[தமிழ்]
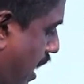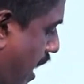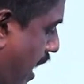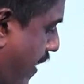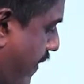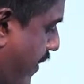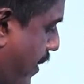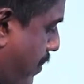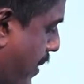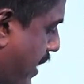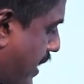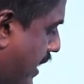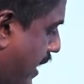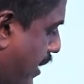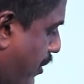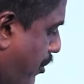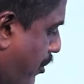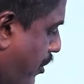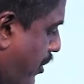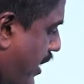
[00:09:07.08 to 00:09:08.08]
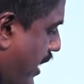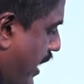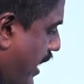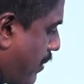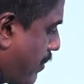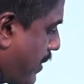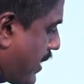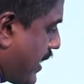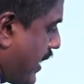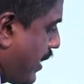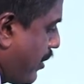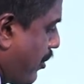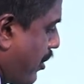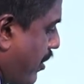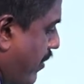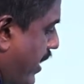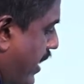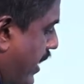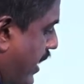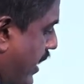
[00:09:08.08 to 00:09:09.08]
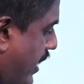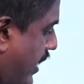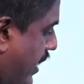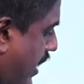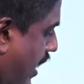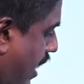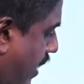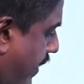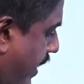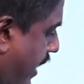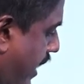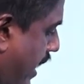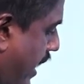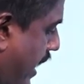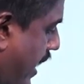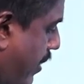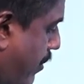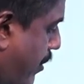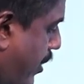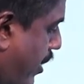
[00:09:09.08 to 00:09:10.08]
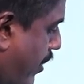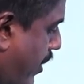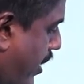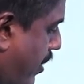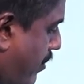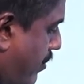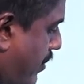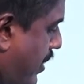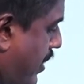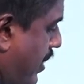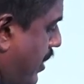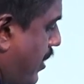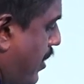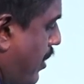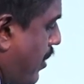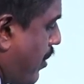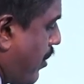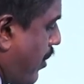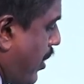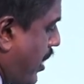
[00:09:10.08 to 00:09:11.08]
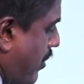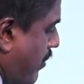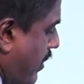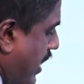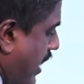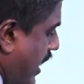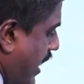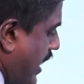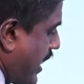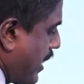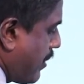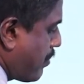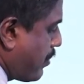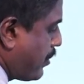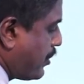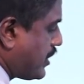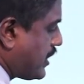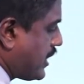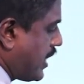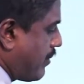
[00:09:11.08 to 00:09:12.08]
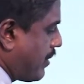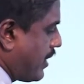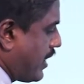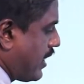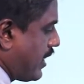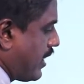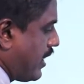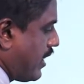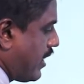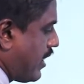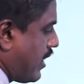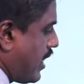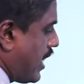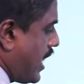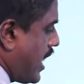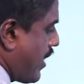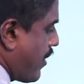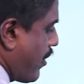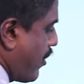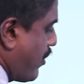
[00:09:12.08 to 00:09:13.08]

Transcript: ஆகவே பத்தின் கூறுக்கு நேரம் பத்தின் கூறு வருகிறது ஆகவே இதில் என்ன போட வேணும் ஒன்று மில்லாட்டி பூஜ்ஜியம் விடுங்க ஆகிய